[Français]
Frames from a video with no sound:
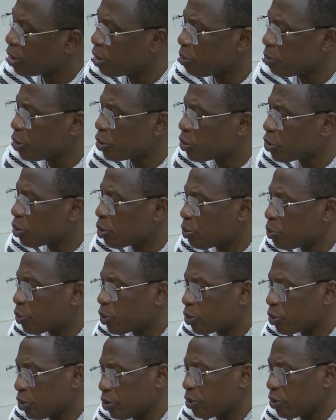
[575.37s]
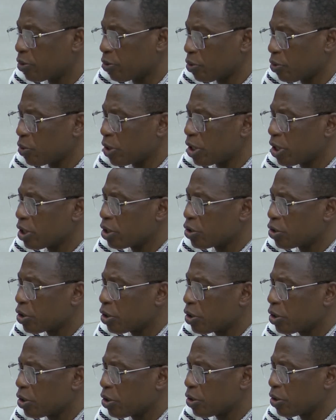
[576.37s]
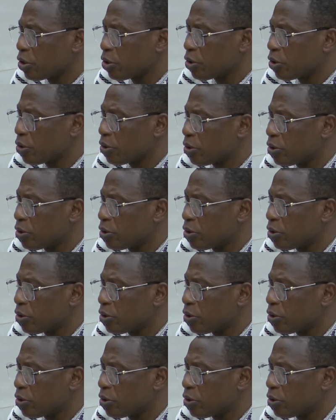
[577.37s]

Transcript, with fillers: Vous le confirmez Oui, je,